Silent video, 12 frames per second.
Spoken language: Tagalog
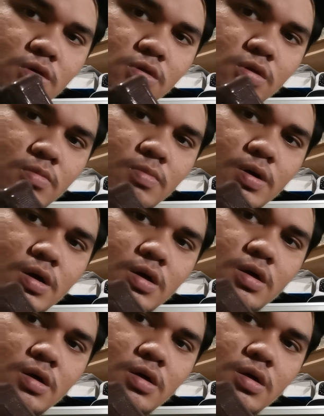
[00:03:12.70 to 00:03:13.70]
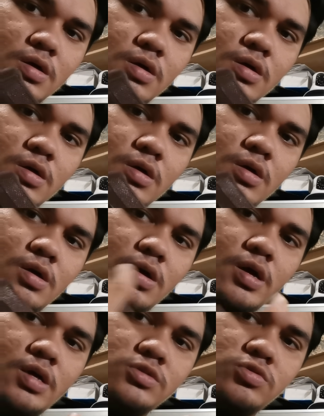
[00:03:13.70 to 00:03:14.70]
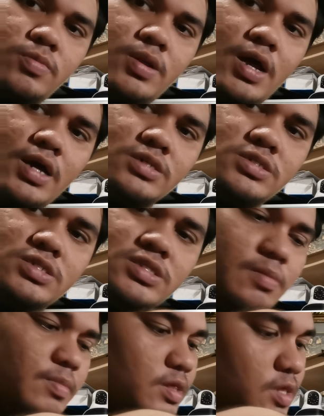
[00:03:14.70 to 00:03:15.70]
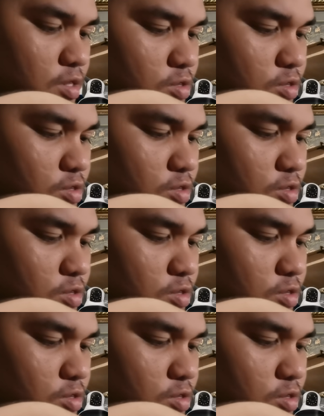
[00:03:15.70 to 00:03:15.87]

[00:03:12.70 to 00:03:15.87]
Kita ba? Ayan, so may laking system yan